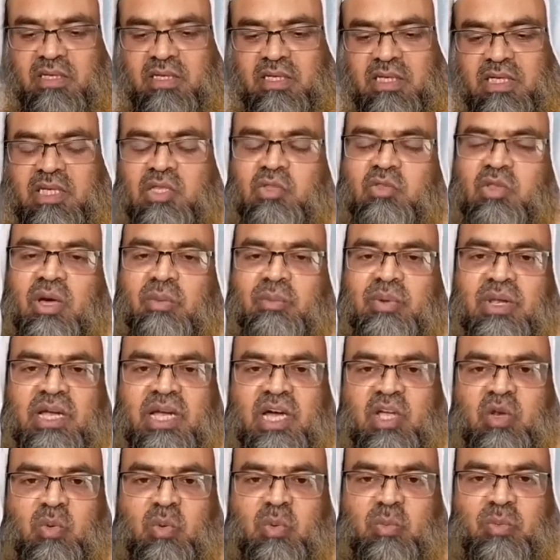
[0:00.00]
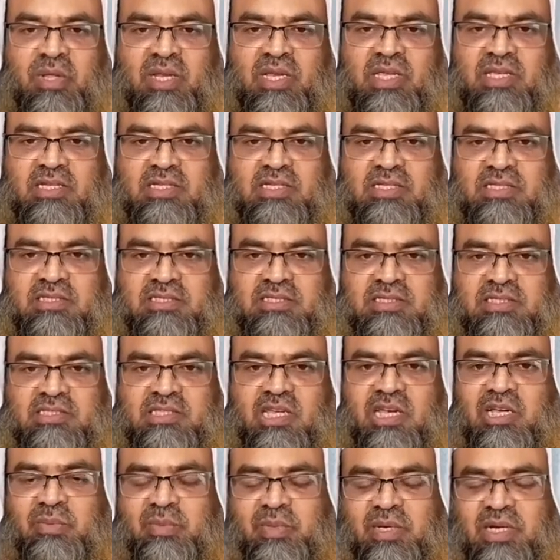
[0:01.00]
কিন্তু আমরা কারো ব্যাপারেই
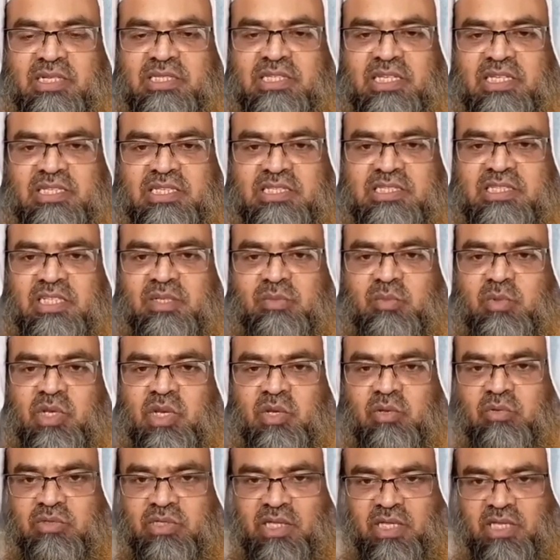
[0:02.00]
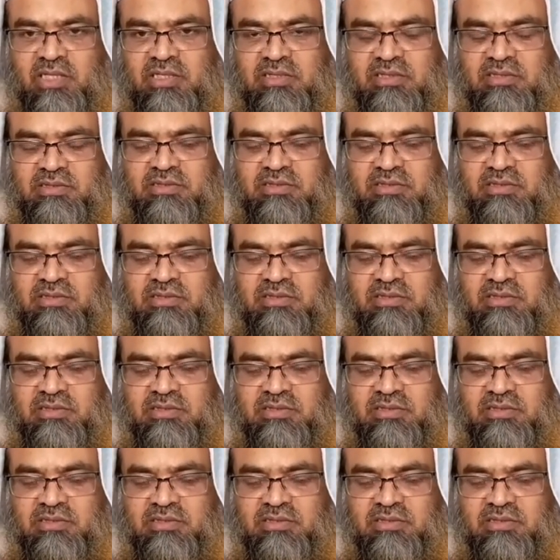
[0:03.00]
সার্টিফিকেট দেয় না তিনি ভুলের উঠ দেয়